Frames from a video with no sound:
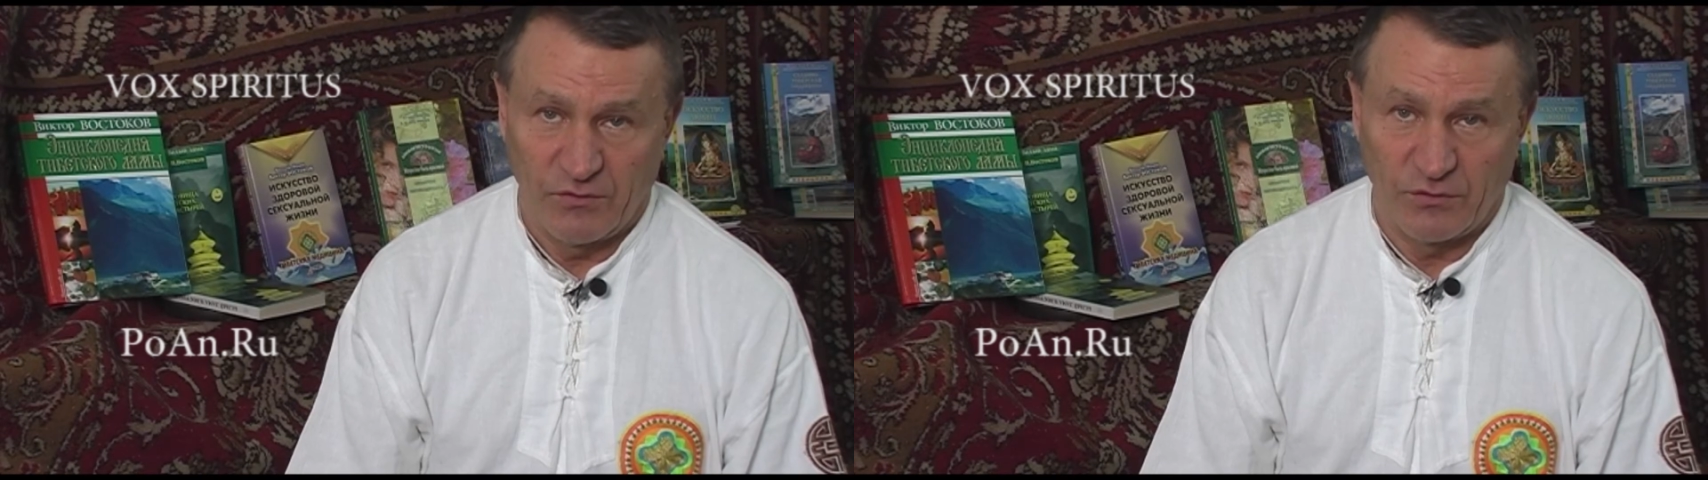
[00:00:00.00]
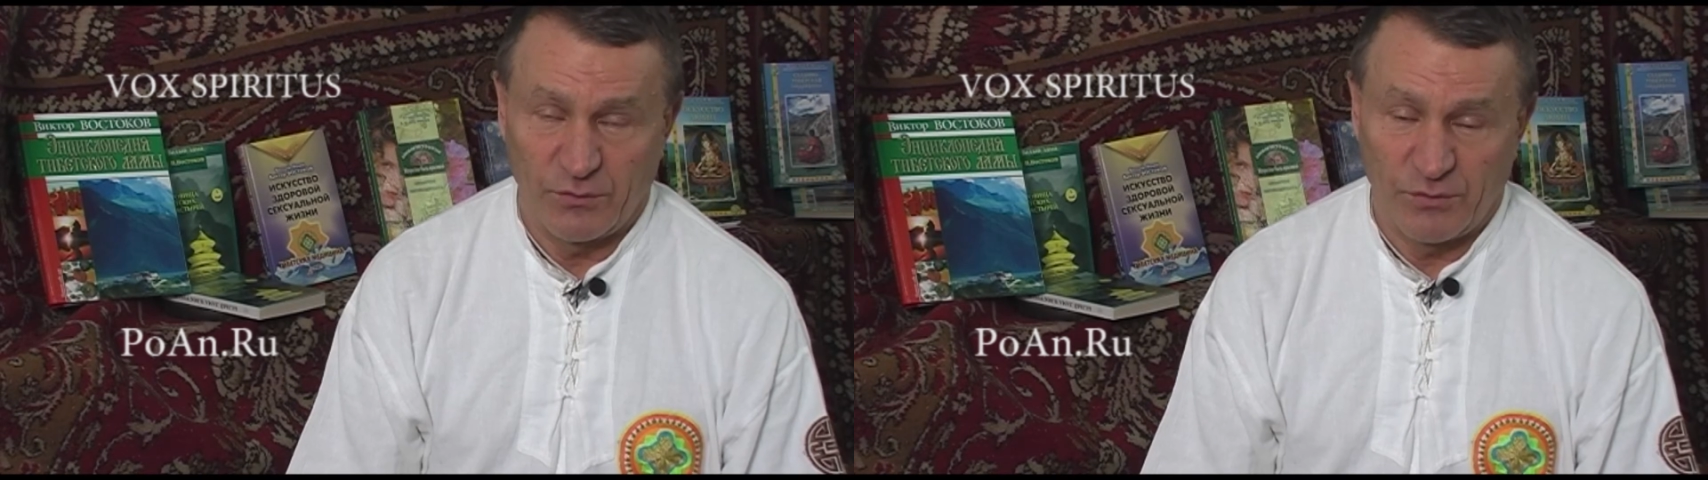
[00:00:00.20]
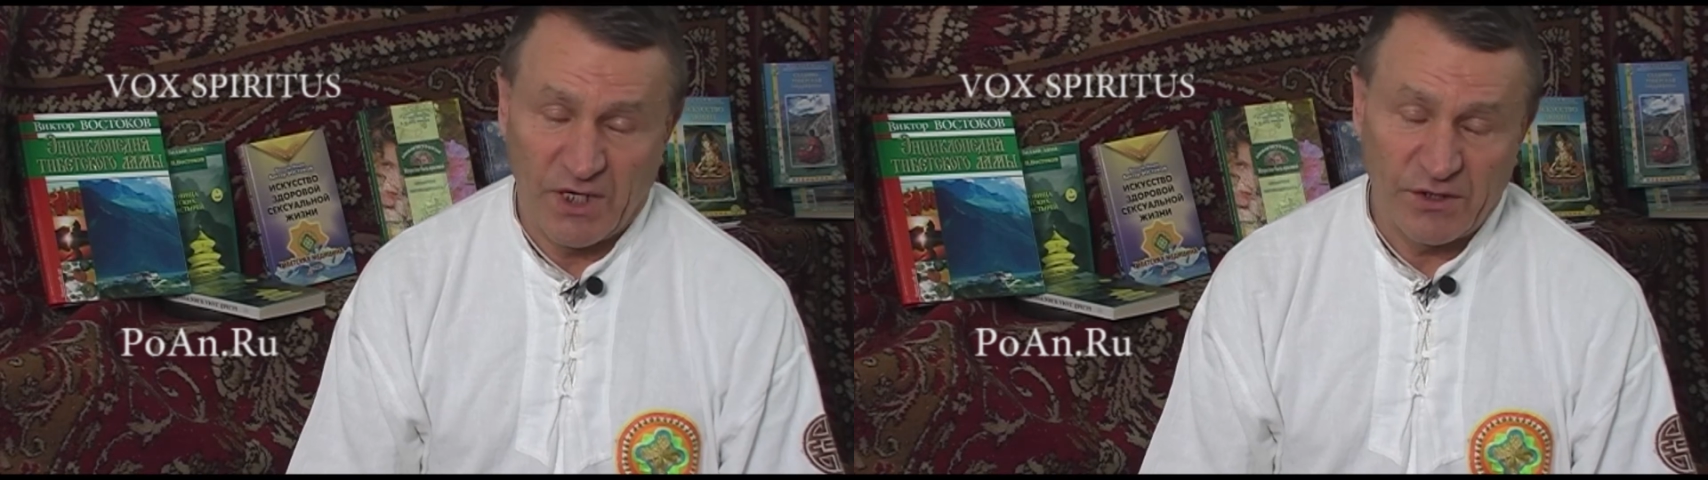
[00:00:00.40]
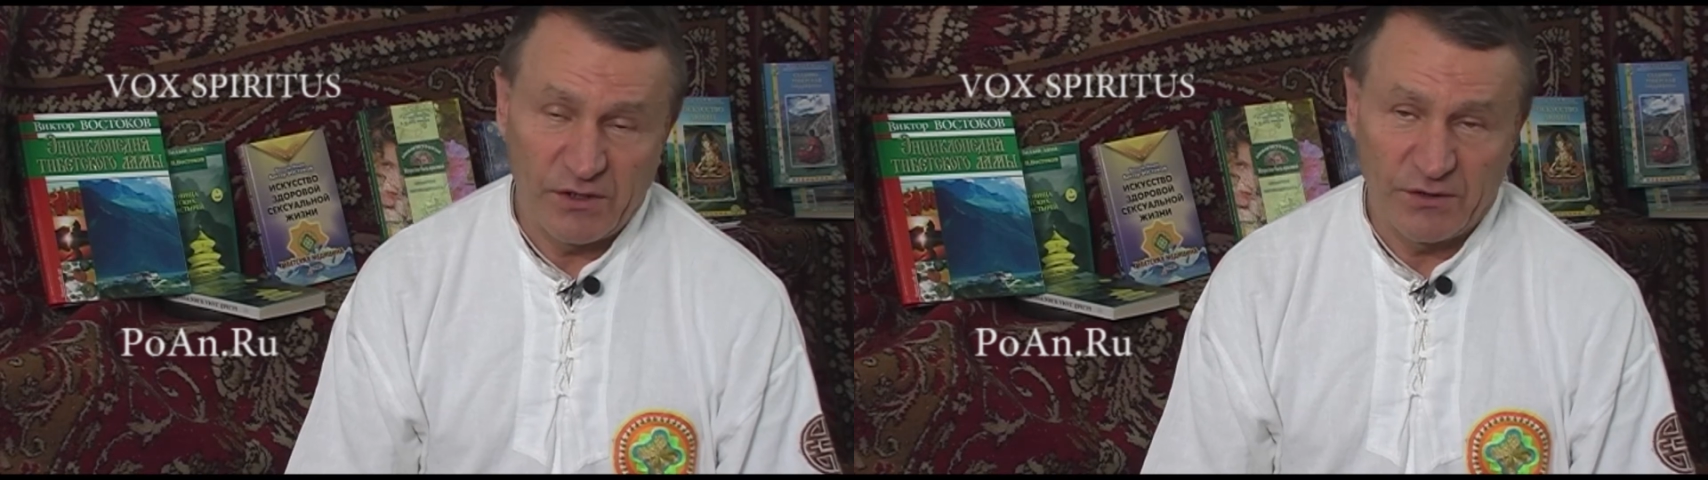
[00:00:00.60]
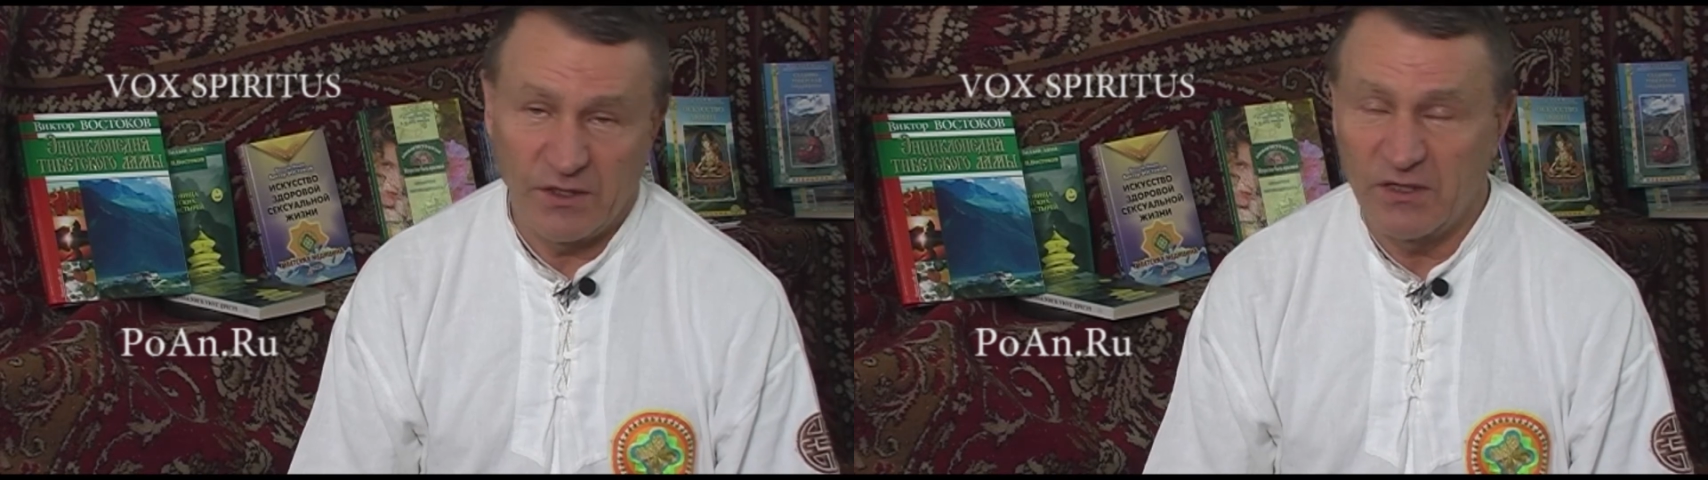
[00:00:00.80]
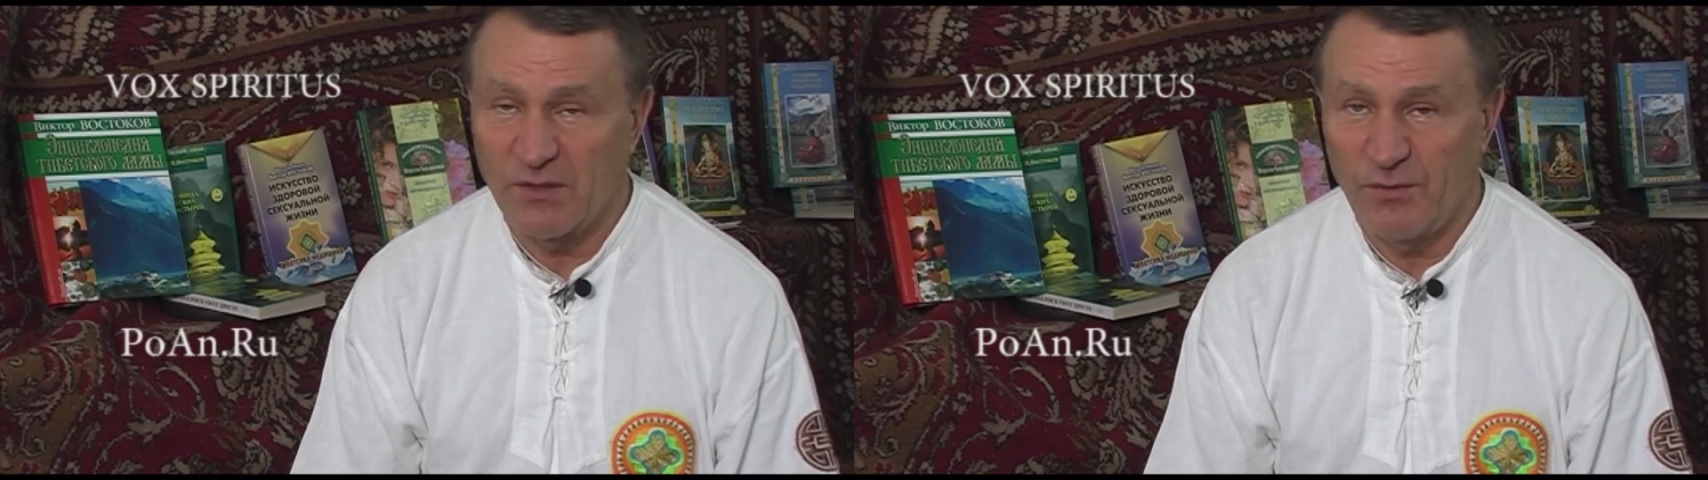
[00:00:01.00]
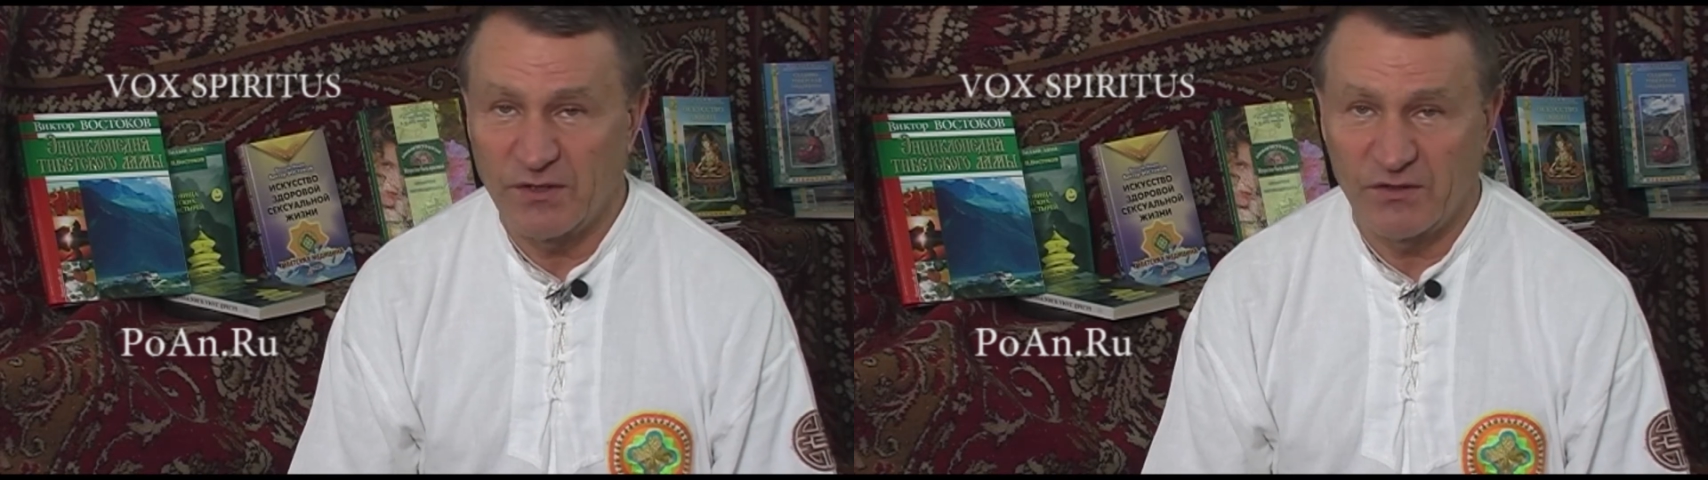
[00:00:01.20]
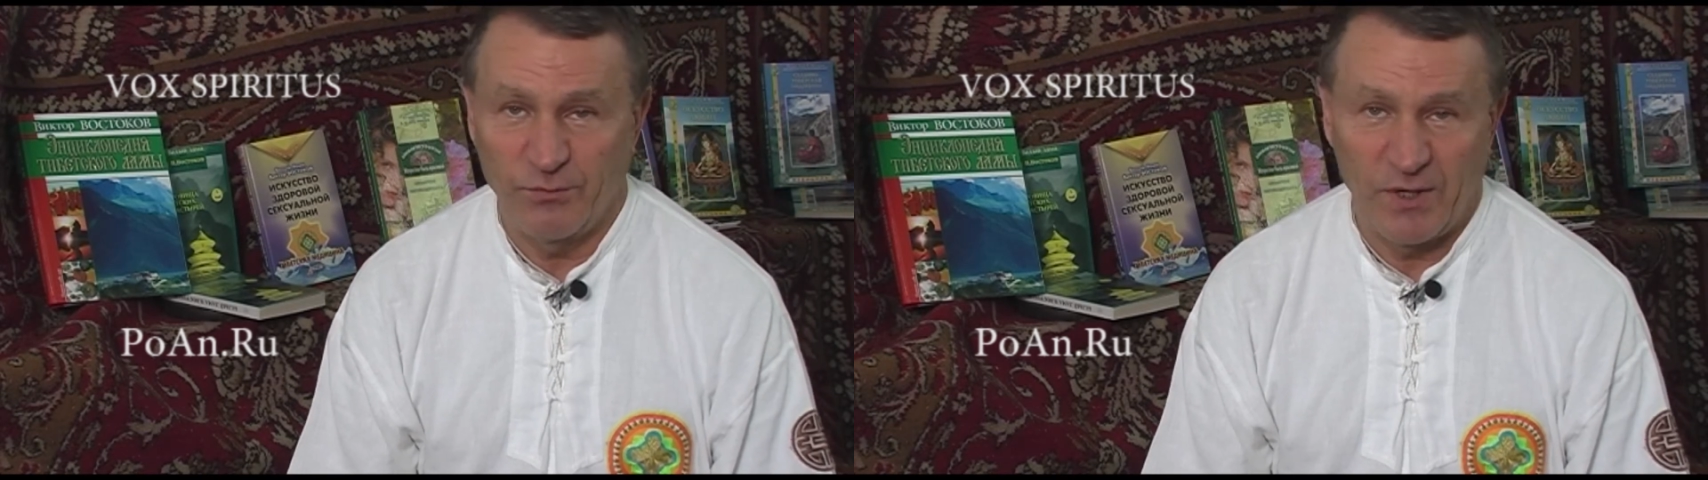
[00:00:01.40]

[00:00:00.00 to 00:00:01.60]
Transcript: В общем я жил среди тибетцев